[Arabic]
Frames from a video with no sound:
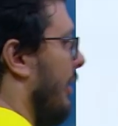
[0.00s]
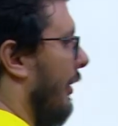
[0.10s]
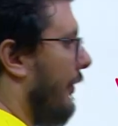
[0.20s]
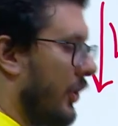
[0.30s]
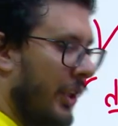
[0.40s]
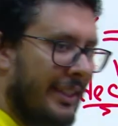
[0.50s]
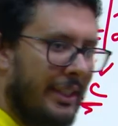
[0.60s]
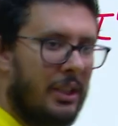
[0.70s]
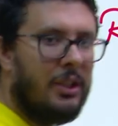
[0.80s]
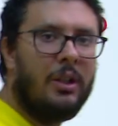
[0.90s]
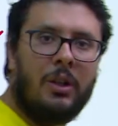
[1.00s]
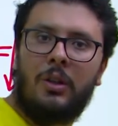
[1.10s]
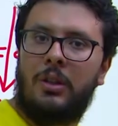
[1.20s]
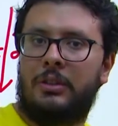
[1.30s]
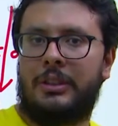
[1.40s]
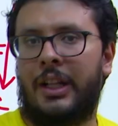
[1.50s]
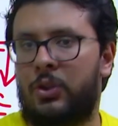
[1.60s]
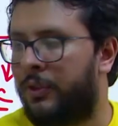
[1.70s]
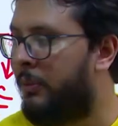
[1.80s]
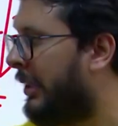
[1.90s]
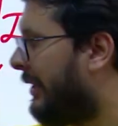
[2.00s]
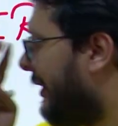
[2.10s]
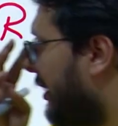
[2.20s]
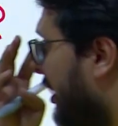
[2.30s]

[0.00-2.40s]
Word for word: طب في طريقه ثانيه؟ اه تعال نشوف المنتال